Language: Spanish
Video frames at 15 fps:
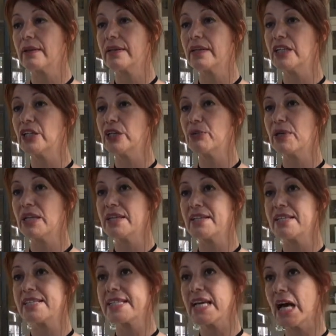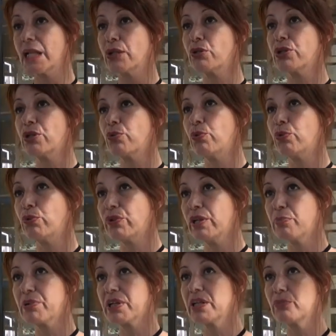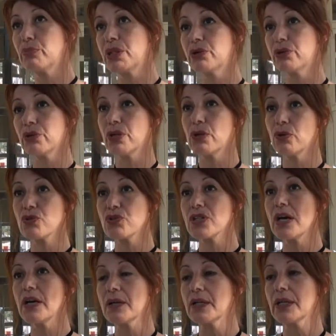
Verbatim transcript: nivel inicial, donde hubo un desprendimiento de losa,